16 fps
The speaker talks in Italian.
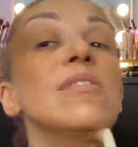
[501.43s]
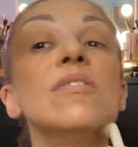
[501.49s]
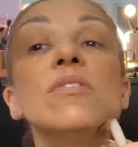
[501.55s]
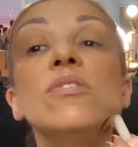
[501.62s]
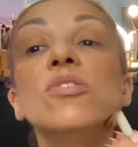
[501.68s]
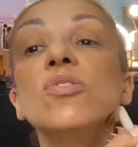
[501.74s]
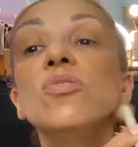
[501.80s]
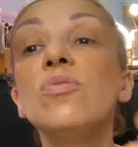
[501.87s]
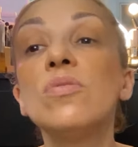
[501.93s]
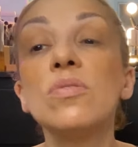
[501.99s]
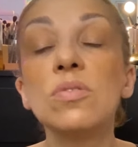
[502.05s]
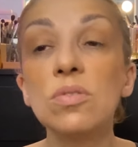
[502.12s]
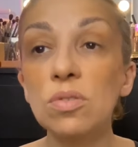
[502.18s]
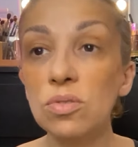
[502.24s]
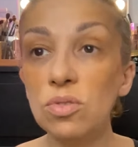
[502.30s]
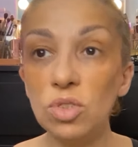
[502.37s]
non,
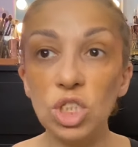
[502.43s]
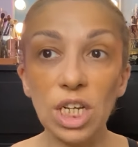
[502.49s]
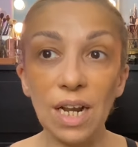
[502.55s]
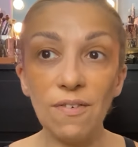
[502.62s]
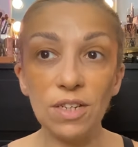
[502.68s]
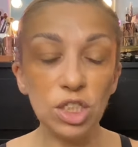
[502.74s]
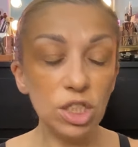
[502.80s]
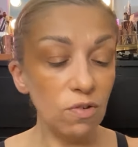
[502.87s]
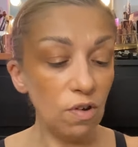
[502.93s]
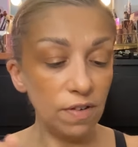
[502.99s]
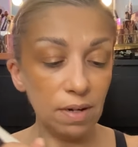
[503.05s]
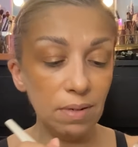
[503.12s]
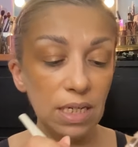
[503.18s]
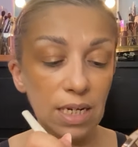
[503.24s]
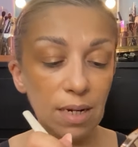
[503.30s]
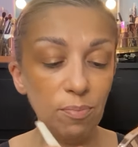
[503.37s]
non ce la facevo
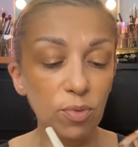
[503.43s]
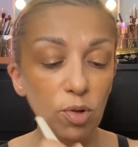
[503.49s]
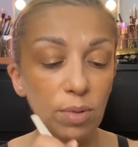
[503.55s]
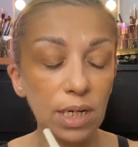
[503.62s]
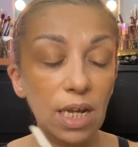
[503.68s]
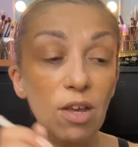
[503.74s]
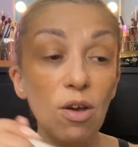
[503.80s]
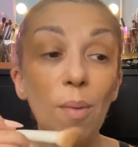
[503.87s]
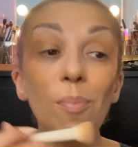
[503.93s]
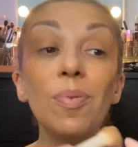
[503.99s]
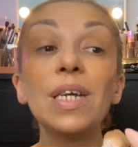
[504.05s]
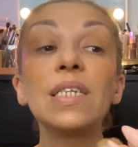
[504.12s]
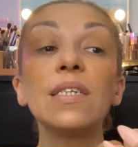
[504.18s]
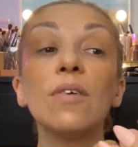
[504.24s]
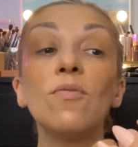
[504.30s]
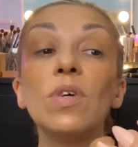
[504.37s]
veramente più perché io a
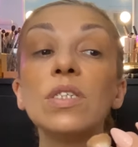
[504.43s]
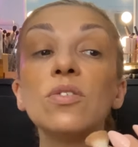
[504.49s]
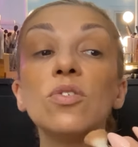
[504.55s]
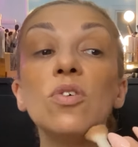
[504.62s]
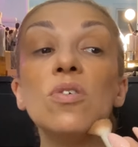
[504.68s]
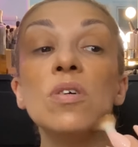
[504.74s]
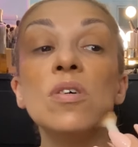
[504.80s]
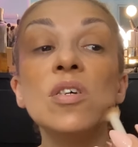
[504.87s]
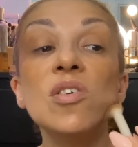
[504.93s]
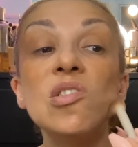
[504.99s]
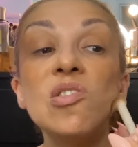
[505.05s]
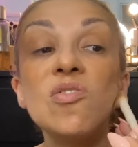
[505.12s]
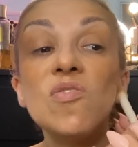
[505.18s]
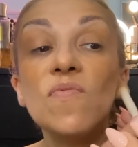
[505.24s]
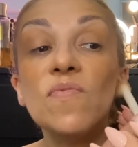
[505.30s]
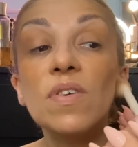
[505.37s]
parte quando
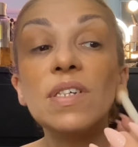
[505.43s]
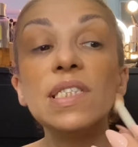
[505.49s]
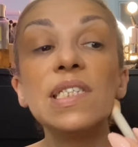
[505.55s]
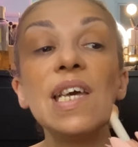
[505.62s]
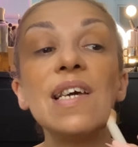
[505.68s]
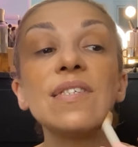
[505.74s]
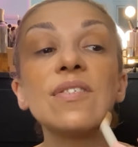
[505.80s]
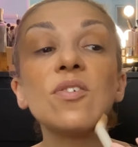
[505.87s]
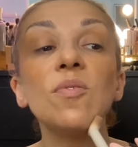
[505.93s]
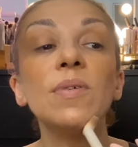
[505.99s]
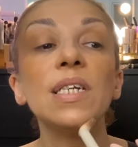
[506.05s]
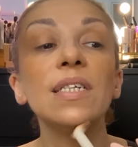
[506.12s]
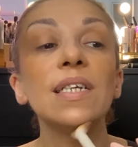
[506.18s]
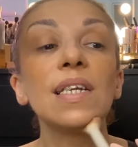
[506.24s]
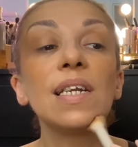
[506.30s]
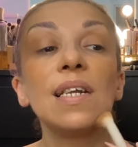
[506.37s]
ovviamente esco per
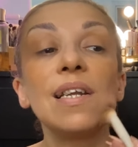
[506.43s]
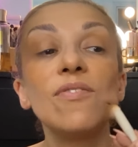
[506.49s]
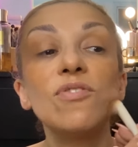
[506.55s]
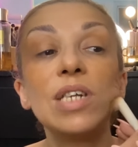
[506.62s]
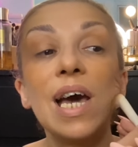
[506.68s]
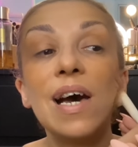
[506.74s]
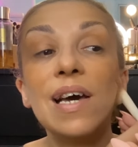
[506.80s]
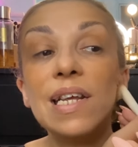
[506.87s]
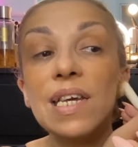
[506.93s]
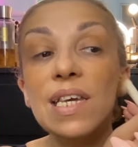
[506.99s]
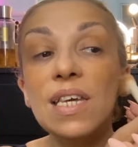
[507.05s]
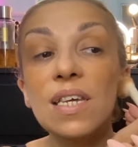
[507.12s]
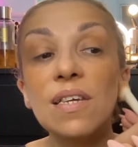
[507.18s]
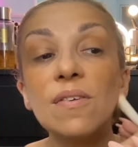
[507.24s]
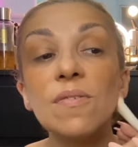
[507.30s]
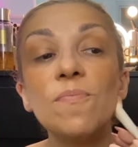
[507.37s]
andare a lavorare
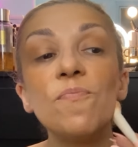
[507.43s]
e